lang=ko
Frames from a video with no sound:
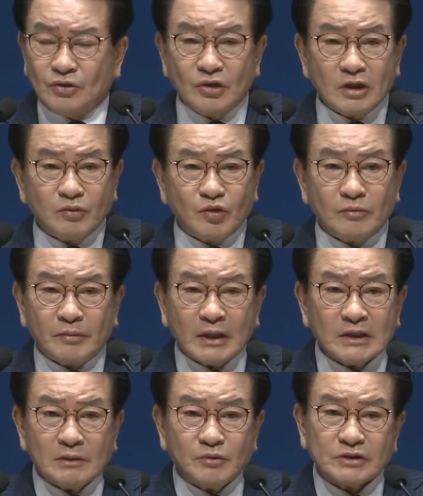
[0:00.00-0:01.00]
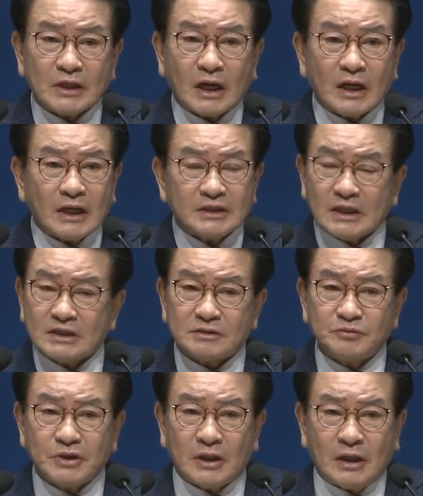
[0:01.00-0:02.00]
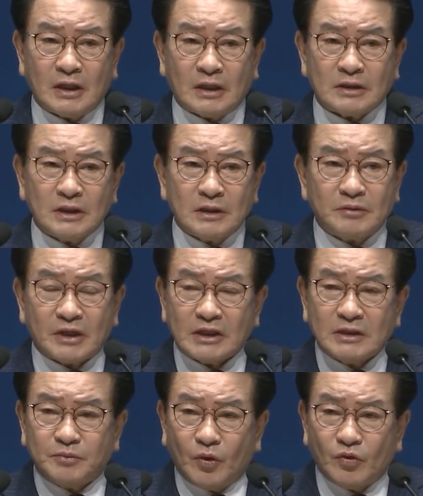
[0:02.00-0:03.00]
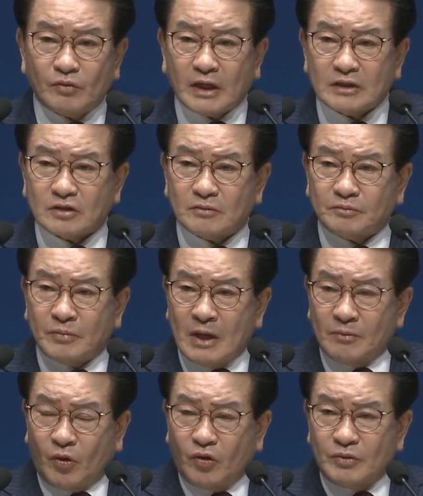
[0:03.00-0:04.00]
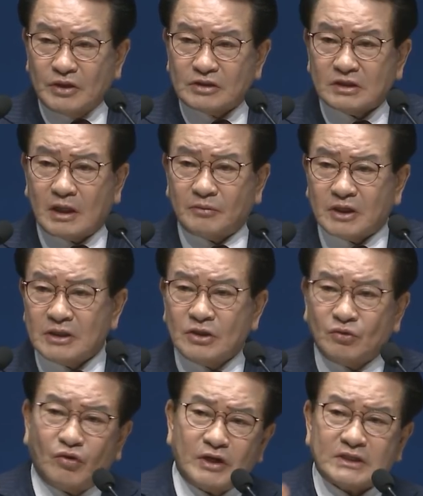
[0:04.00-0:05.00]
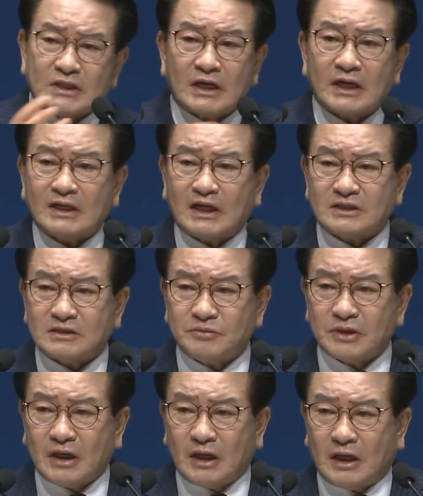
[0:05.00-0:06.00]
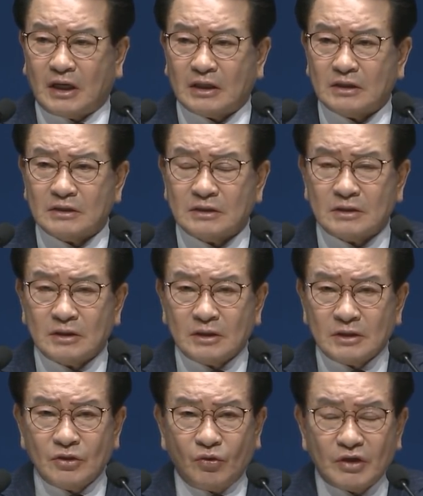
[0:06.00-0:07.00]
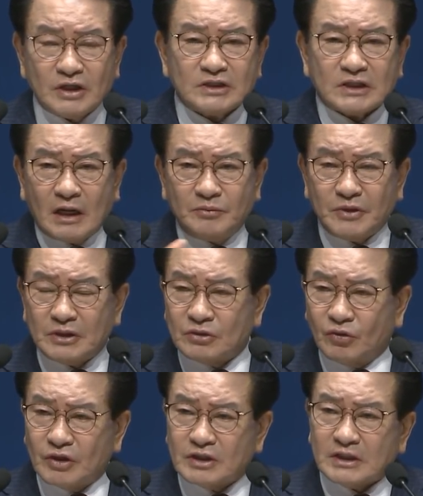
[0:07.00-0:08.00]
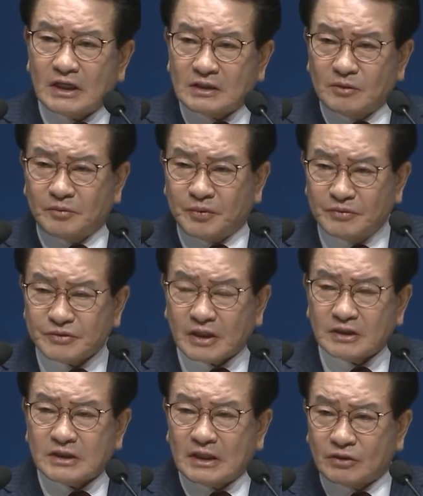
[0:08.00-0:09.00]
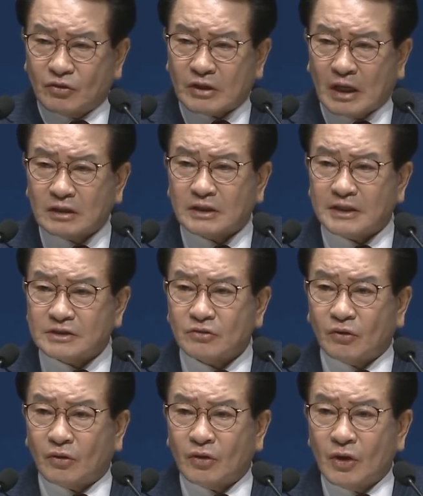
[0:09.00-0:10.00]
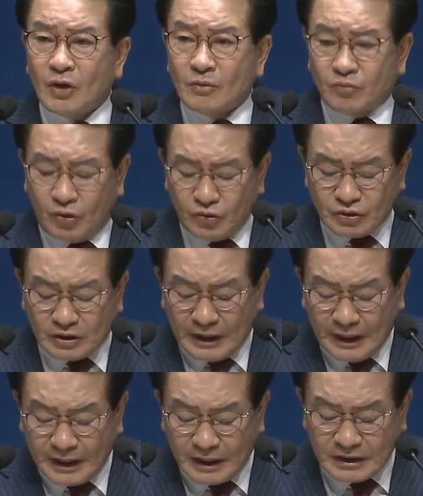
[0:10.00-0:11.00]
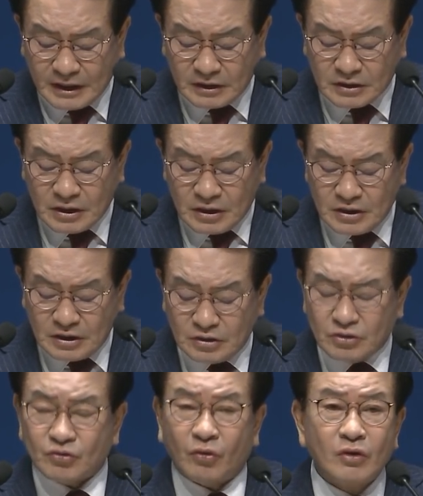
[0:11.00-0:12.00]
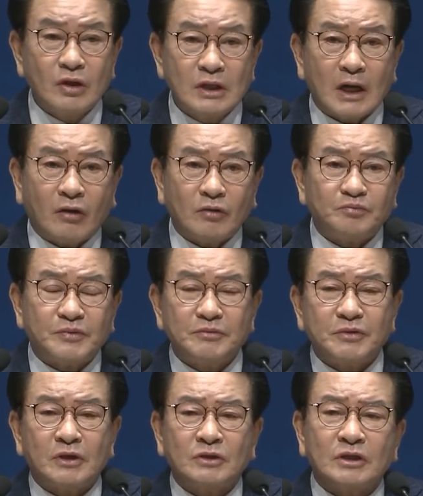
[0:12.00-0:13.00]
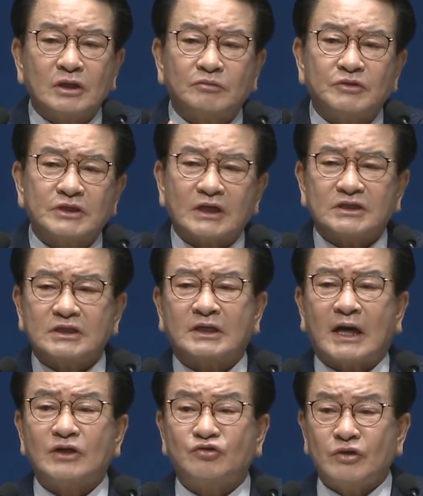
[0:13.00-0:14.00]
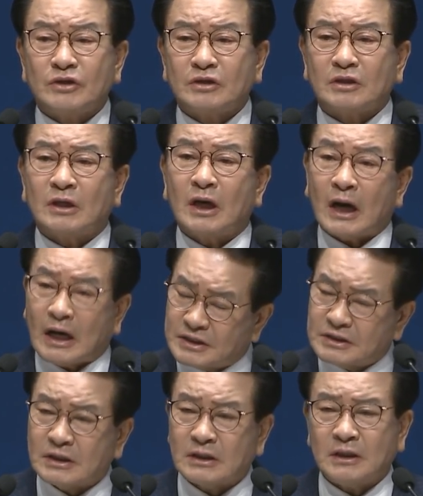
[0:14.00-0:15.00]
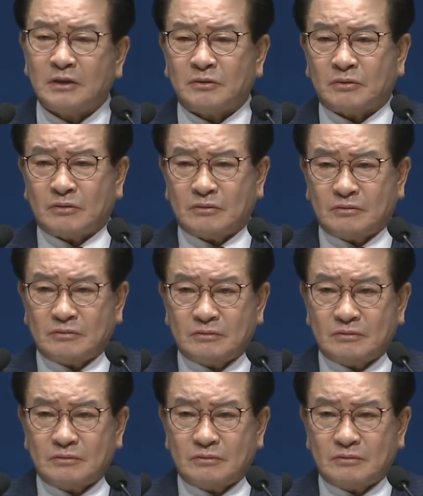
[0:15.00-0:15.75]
여러분을 만나면 살아나지 않습니까? 여러분까지 복음 가지고 복음을 전가하면 그 영혼이 살아나지 않습니까? 영혼이 살면 영혼이 잘 되고 범사가 잘 되고 강건해지고 모든 거 해결되는 이런 놀라운 비밀을 여러분 자신이 가지고 있는 걸 아셔야 돼요.